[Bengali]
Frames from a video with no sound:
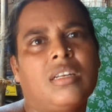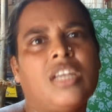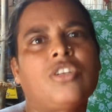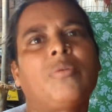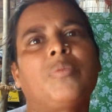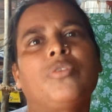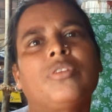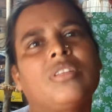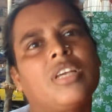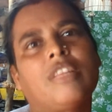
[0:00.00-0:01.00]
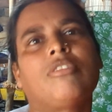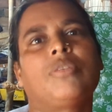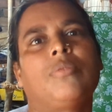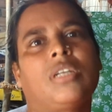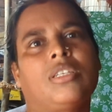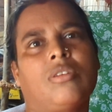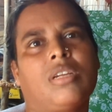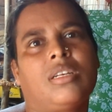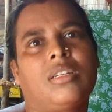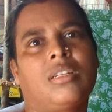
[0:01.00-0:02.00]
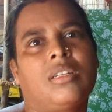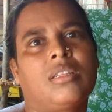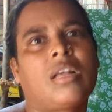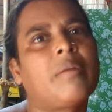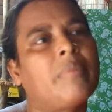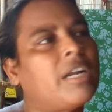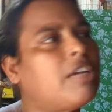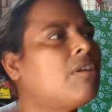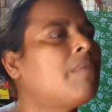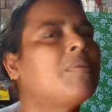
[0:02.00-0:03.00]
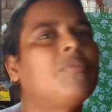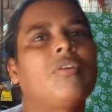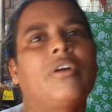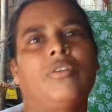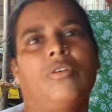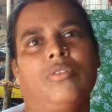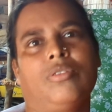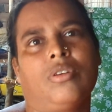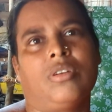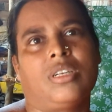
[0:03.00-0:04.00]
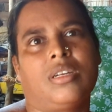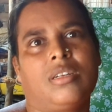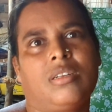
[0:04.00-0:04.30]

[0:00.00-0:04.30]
এইসবের মধ্যে দিয়েই তো জীবনটা চলে তার মানেই তো আমার মনে হয় নগ্ন সংসার